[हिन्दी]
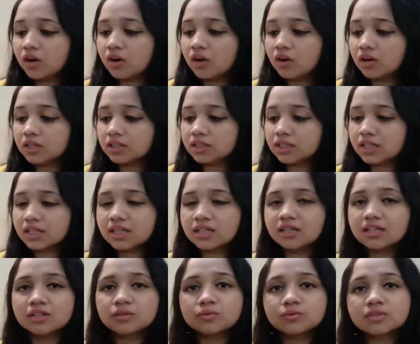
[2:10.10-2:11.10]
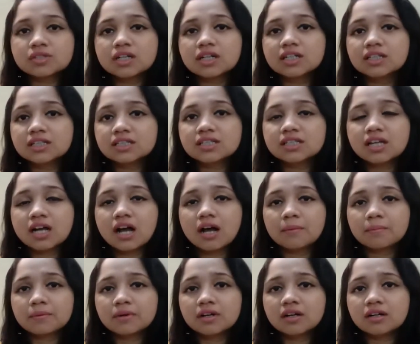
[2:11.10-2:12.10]
और ये यूज़ करने से
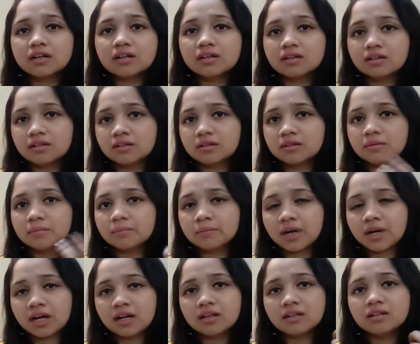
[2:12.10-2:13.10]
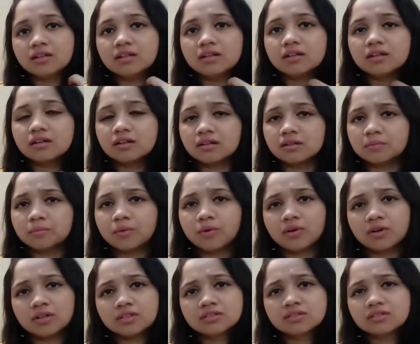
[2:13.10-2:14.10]
आपका uh, बाल uh,
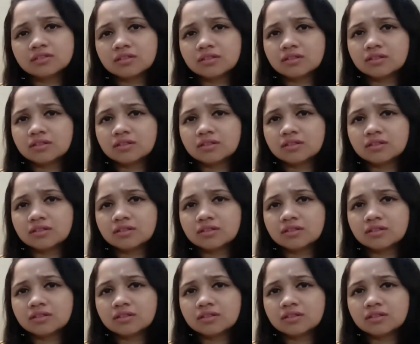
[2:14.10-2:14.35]
बहुत